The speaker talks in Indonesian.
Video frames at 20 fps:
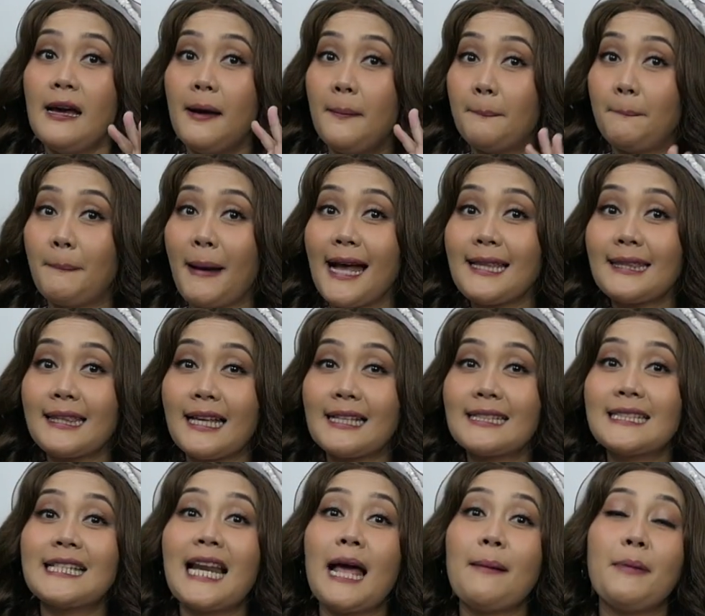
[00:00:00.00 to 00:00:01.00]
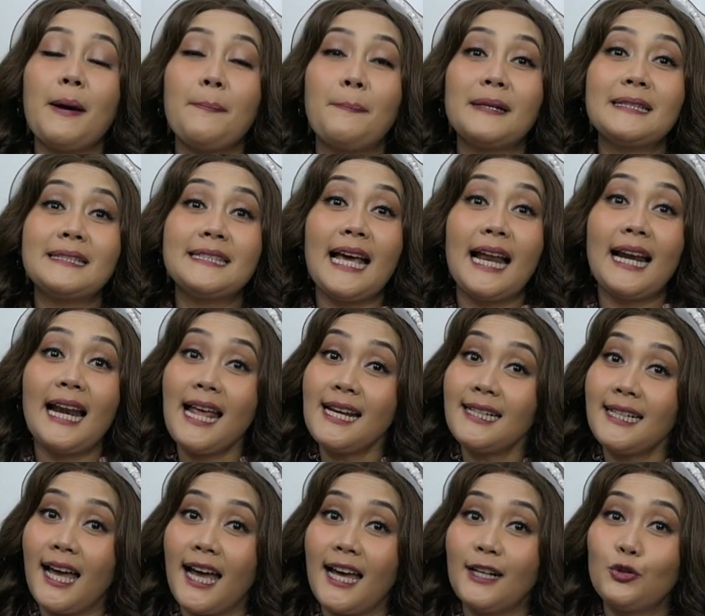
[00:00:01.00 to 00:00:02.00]
Empat, selama
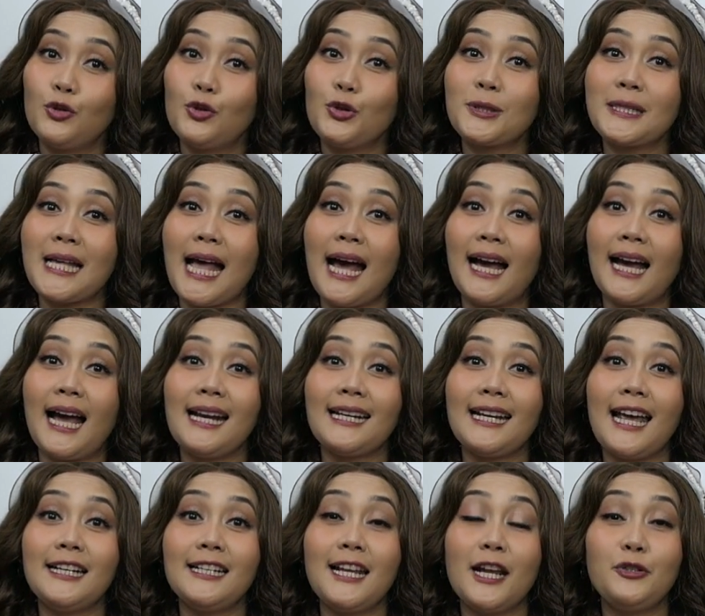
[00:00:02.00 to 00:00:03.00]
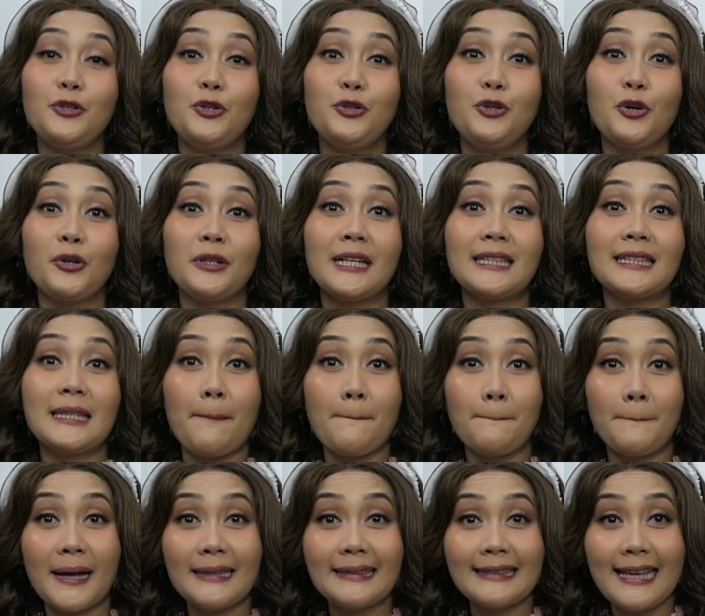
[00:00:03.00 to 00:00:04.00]
perjalanan usahakan Anda duduk di
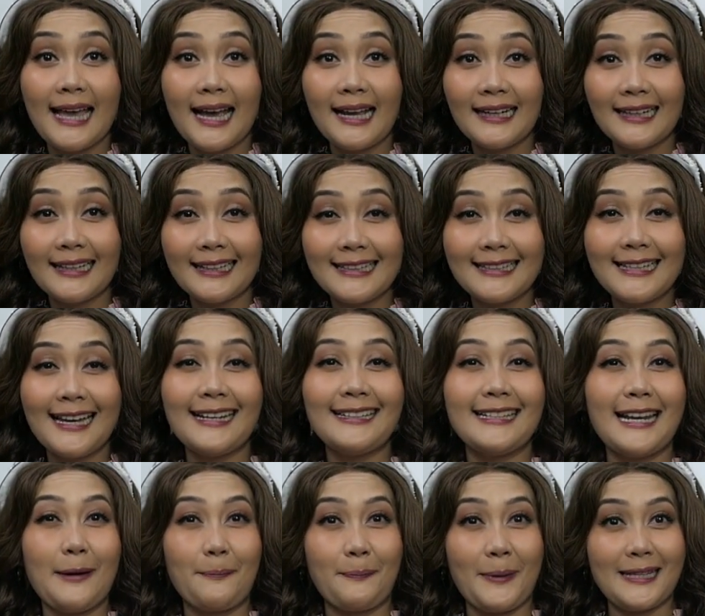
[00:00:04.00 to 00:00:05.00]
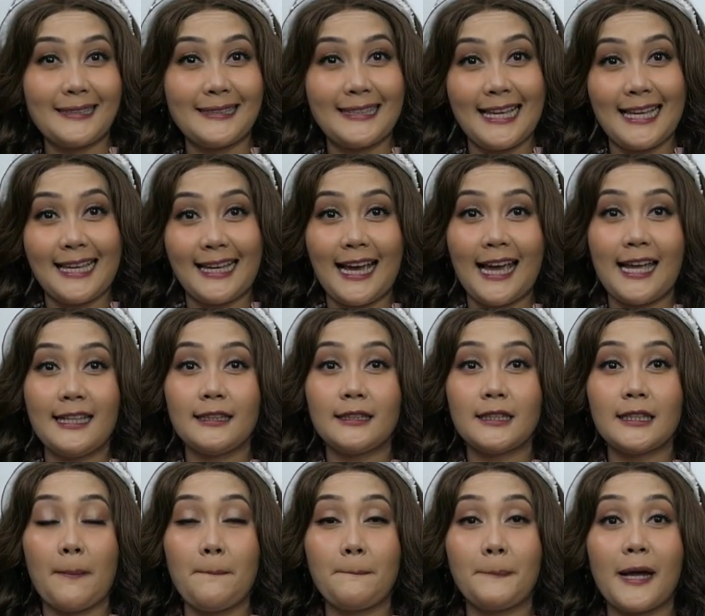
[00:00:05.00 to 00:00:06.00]
tempat yang lega dan
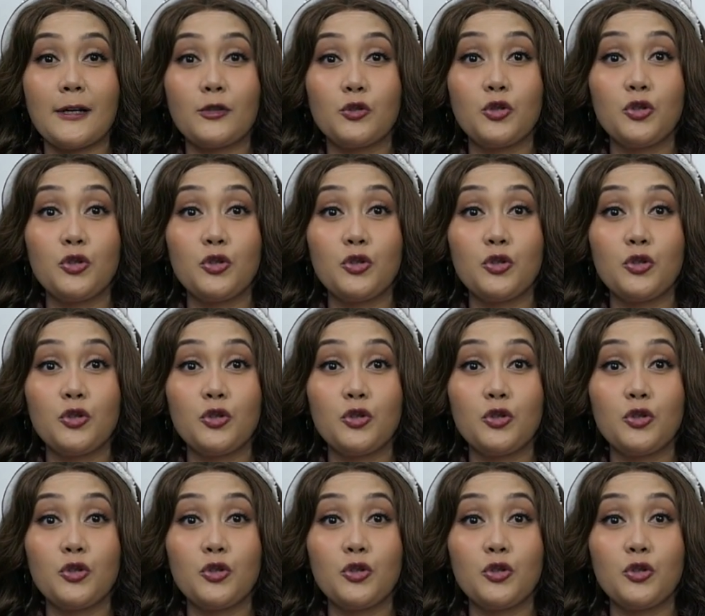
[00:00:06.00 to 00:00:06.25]
pastikan tempat